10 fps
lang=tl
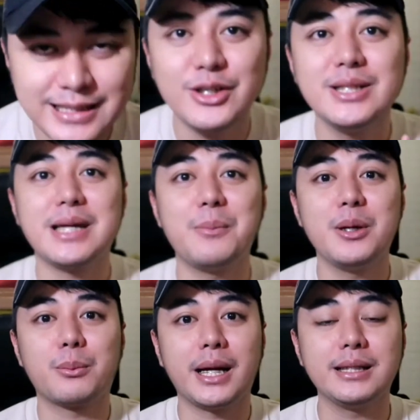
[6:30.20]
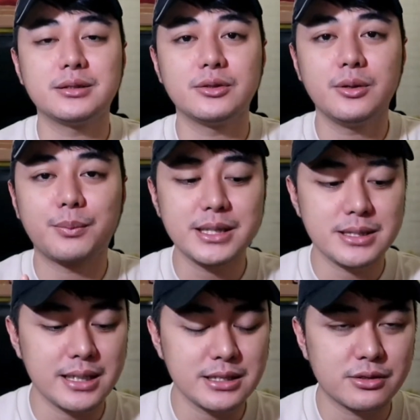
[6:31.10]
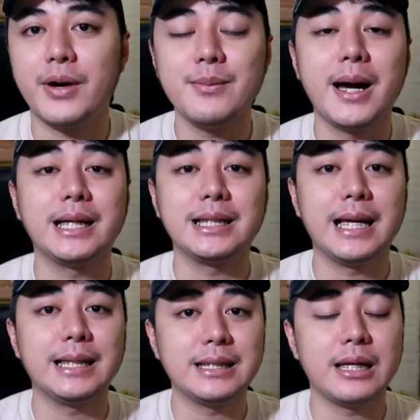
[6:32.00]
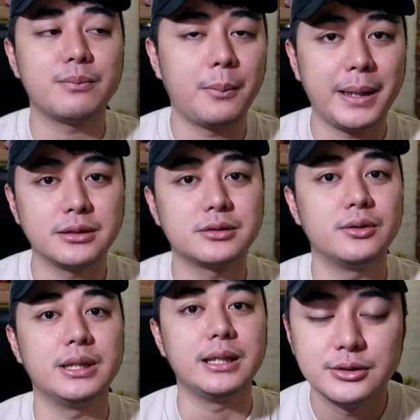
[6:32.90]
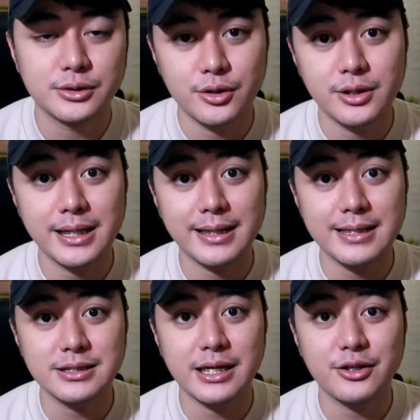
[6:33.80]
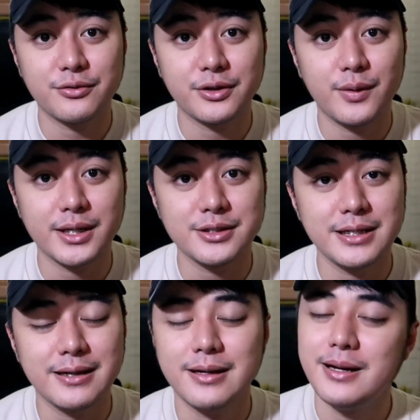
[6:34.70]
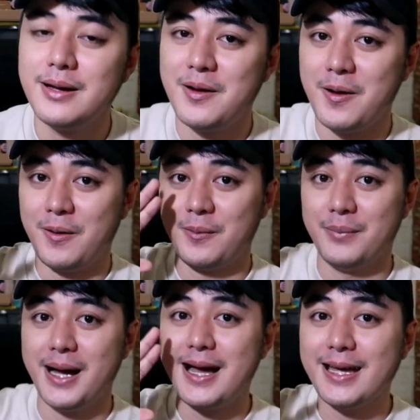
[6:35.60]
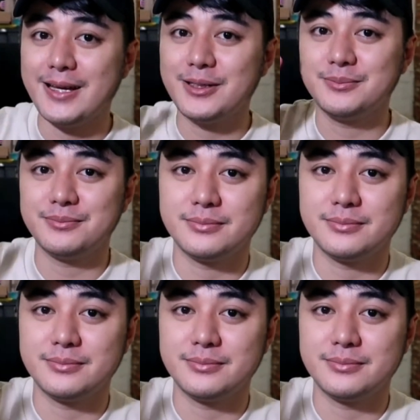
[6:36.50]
hindi ko nasabi yung price. So, yung price niya is 599 pesos only. So, yun lang guys. Thank you for watching. Bye!